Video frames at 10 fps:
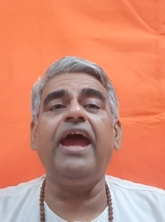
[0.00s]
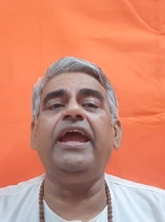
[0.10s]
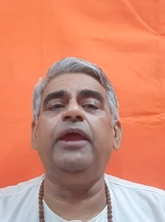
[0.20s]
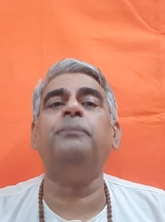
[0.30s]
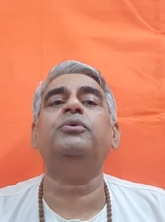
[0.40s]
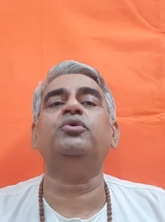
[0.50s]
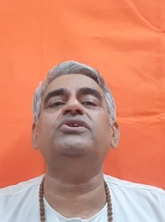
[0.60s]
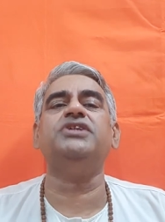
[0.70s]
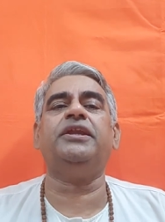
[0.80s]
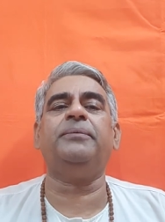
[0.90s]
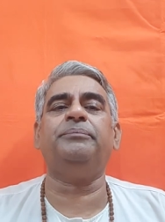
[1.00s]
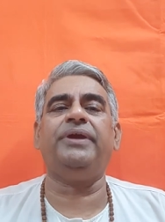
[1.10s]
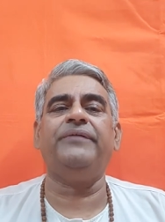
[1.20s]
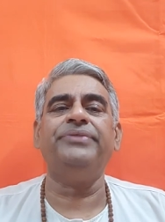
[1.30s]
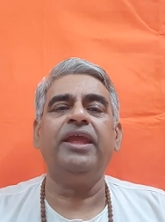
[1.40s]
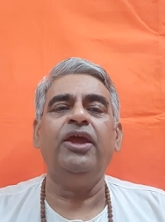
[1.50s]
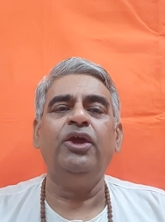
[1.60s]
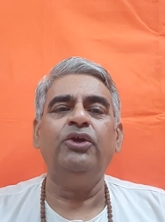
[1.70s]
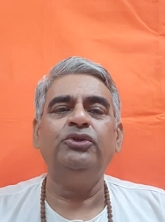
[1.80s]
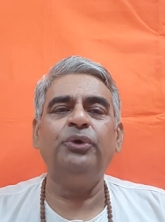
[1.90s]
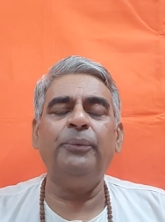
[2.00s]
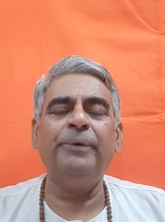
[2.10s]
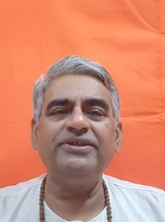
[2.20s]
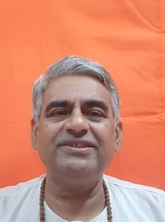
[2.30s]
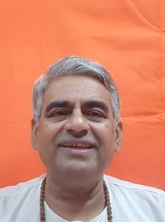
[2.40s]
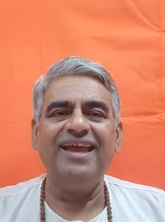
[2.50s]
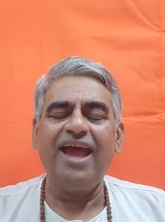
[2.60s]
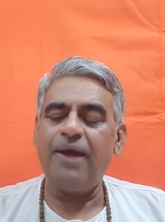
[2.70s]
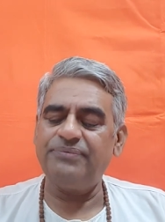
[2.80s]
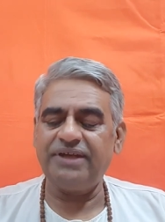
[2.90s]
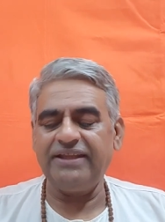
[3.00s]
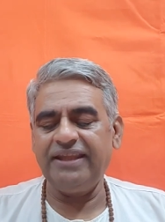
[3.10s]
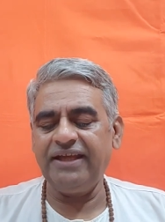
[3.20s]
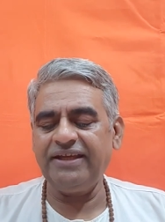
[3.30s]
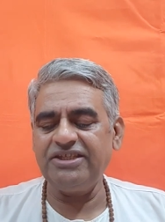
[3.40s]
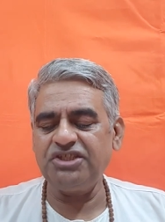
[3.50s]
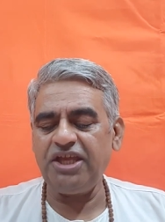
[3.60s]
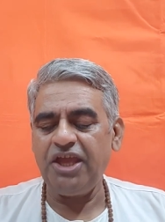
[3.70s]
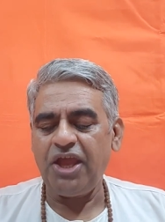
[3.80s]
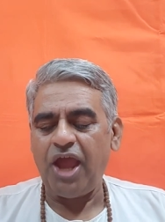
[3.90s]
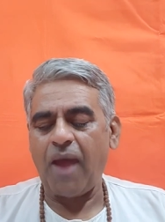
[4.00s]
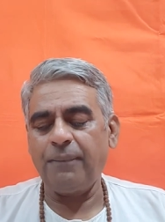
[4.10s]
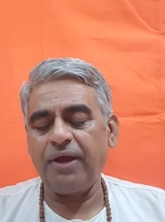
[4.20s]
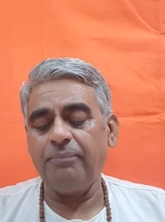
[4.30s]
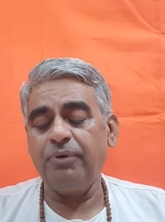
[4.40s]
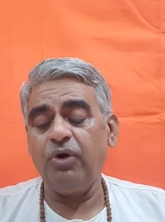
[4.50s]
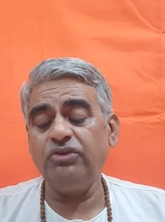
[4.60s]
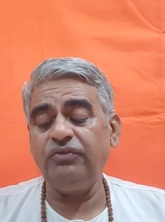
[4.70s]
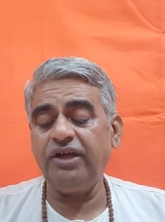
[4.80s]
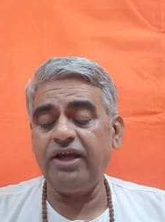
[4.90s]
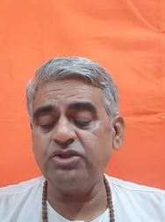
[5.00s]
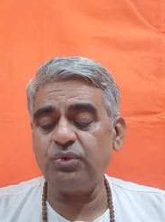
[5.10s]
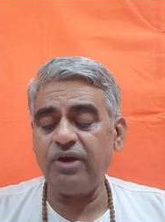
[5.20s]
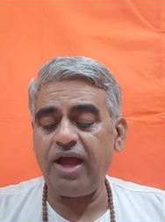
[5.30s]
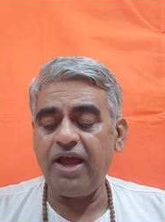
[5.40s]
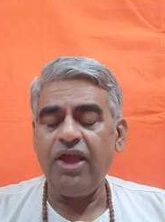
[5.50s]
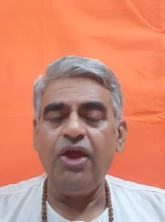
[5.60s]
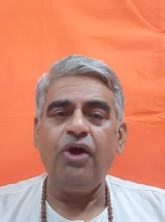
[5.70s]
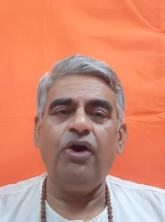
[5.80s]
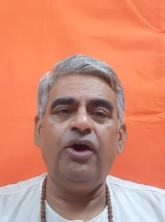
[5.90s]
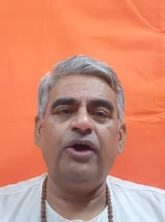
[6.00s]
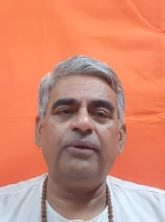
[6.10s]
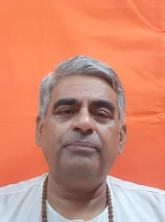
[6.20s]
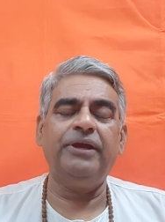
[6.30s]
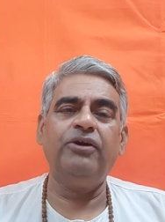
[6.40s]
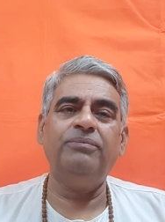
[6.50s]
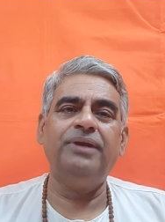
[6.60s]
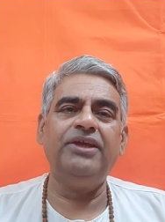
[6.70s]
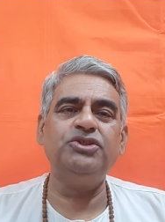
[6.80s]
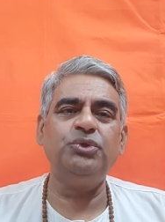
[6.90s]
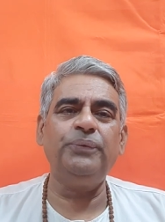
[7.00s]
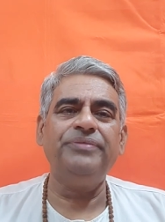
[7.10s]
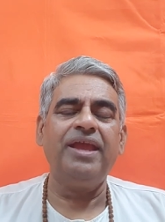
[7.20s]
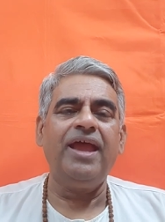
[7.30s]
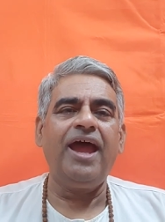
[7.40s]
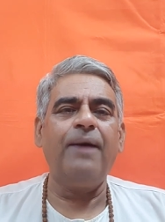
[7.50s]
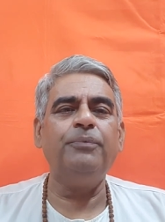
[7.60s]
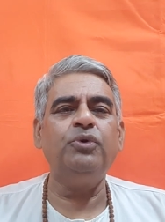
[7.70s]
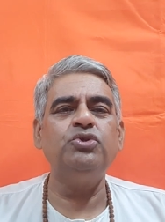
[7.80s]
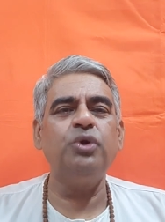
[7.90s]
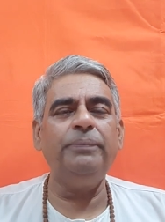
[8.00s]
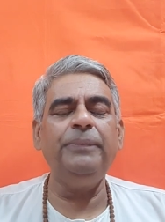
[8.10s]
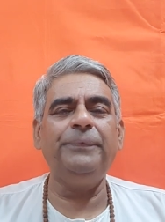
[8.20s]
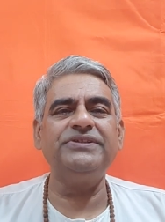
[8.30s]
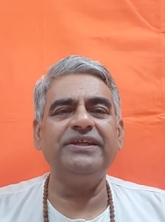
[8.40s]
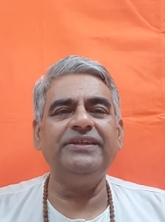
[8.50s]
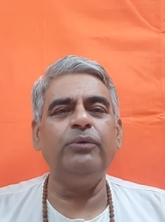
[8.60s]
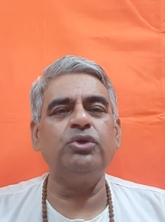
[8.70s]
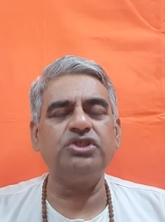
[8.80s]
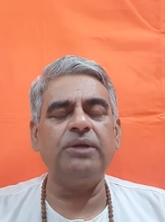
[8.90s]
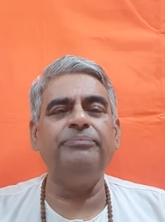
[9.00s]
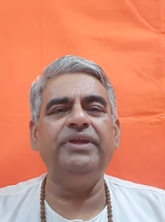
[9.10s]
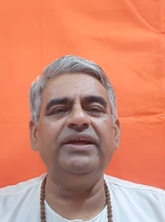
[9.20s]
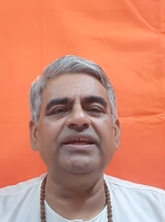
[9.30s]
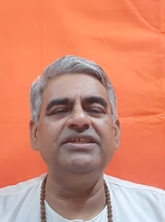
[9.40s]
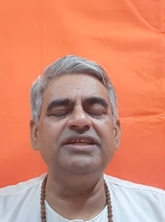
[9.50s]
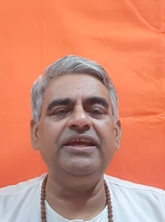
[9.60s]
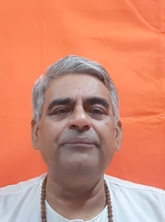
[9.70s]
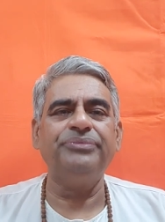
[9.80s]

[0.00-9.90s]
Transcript: आए हैं पूर्व जन्म में तो बस आप साधना कीजिए आपका बहुत विकास होगा और मे गॉड ब्लेस यू आपको जो भी पसंद है वो शब्द कीजिए